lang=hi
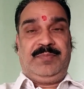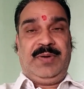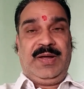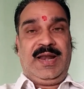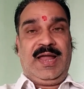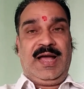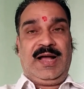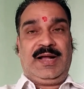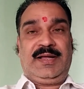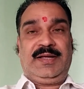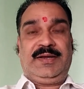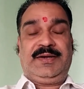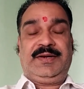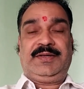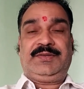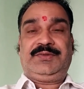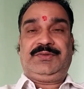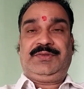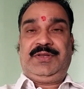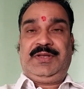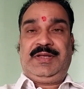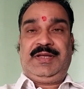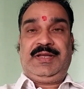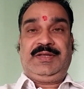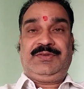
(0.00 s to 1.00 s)
बना कर
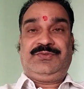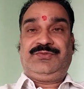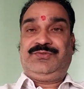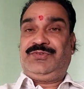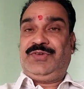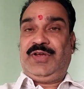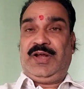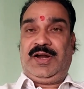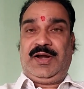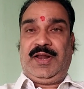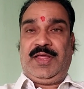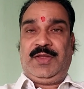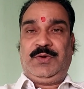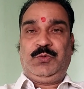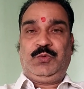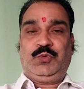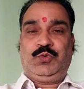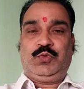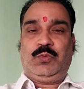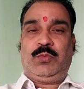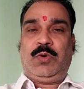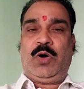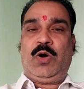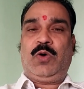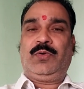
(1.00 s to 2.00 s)
रखते हैं झगड़ालू
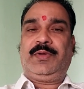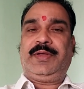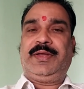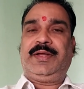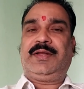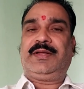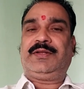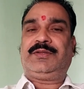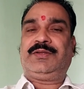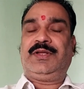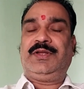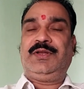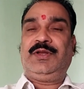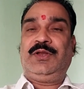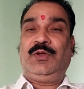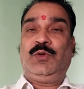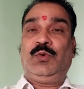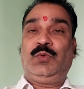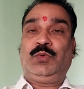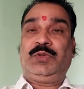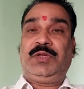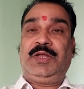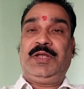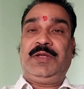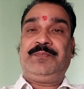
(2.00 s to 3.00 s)
स्वभाव के कतई नहीं
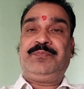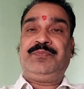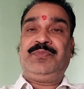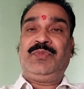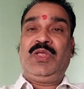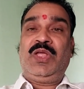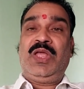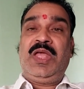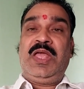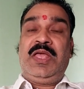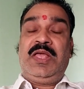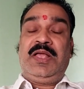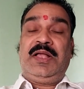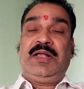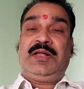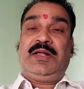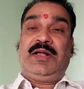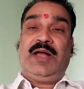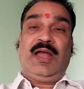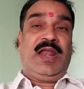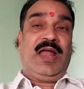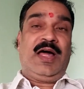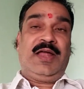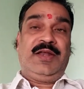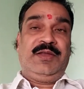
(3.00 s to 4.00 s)
होते
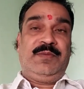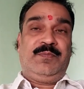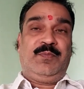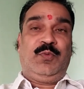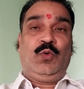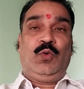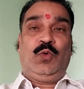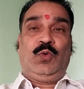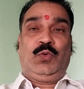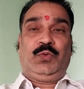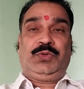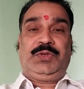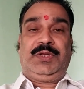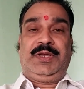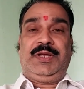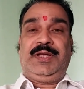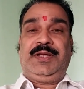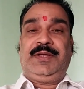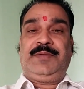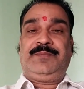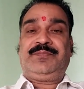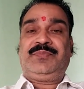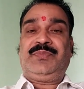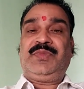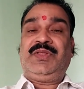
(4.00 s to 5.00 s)
कला निपुण होते
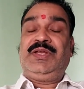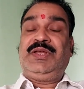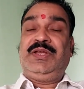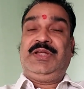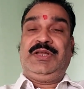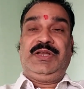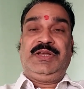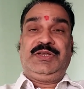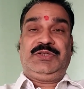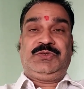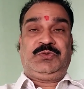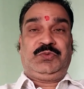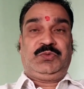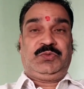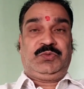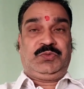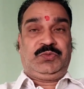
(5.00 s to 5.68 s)
हैं इन्हें